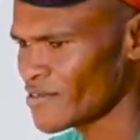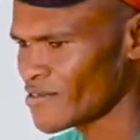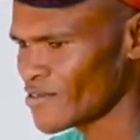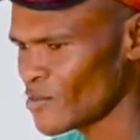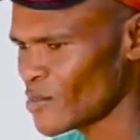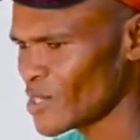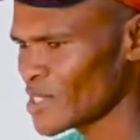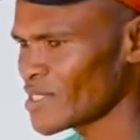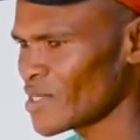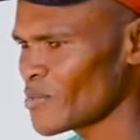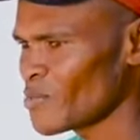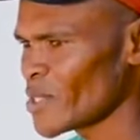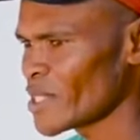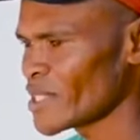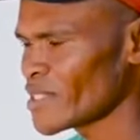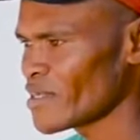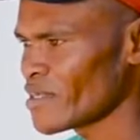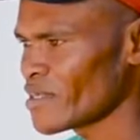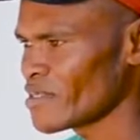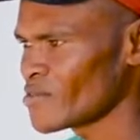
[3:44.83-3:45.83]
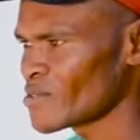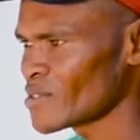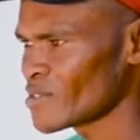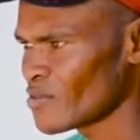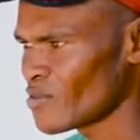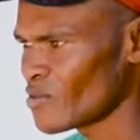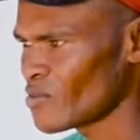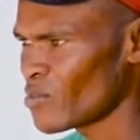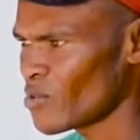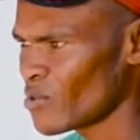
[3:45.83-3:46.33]
sobre essa parte aí dos
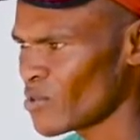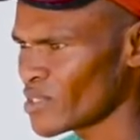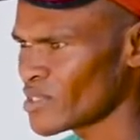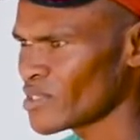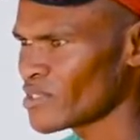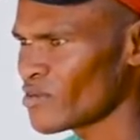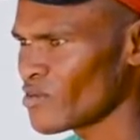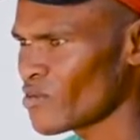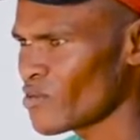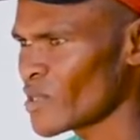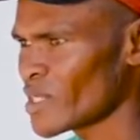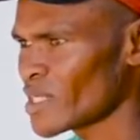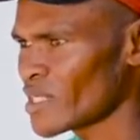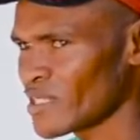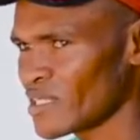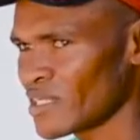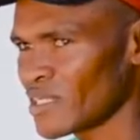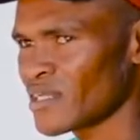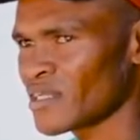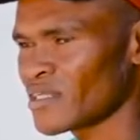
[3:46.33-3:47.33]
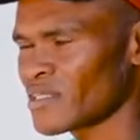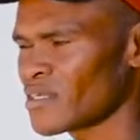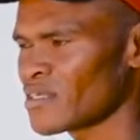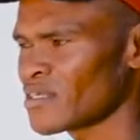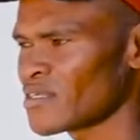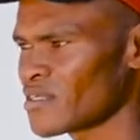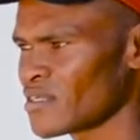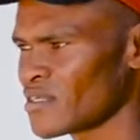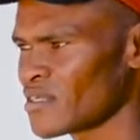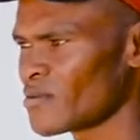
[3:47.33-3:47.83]
quilombolas e tal, como era que era, não
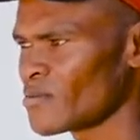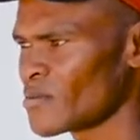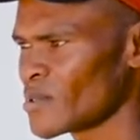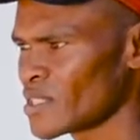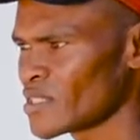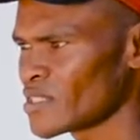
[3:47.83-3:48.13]
era antigamente.